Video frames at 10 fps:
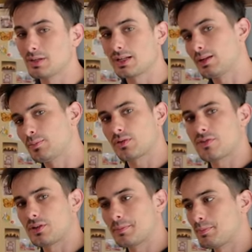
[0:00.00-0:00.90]
perché la
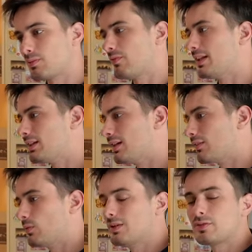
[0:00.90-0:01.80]
porzione è perfetta
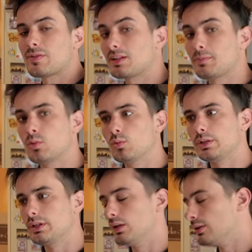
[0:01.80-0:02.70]
se volessi fare tipo un
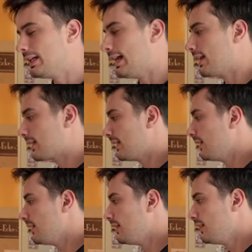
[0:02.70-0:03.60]
chilo di carne